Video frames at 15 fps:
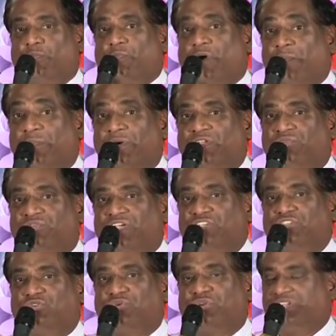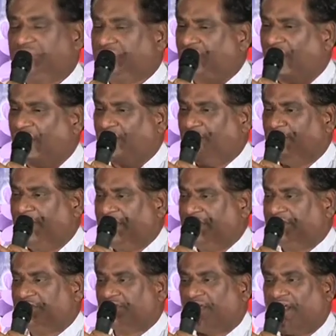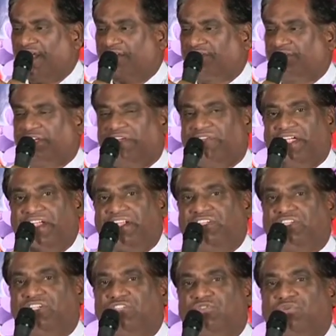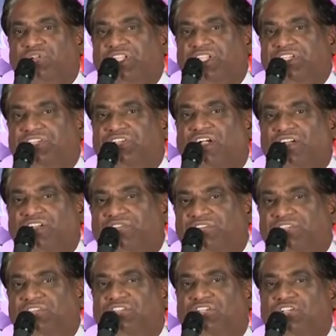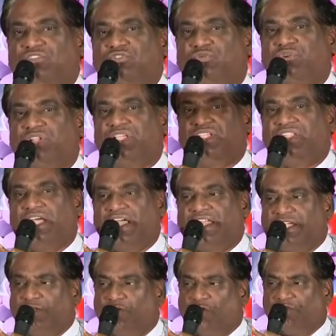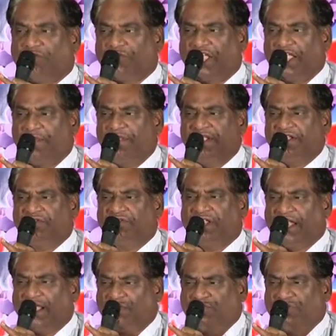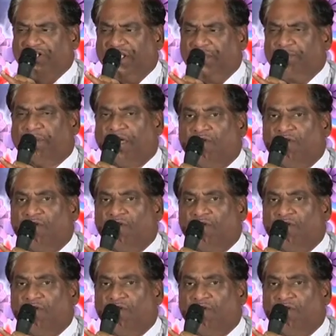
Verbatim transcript: ఓ బొమ్మను వేసుకుని షార్ట్ బై షార్ట్ డివైడ్ చేసుకుని షార్ట్ డివిజన్ చేసుకుని దానికి ఒక ఫ్రేమింగ్ ఇలా ఉంటే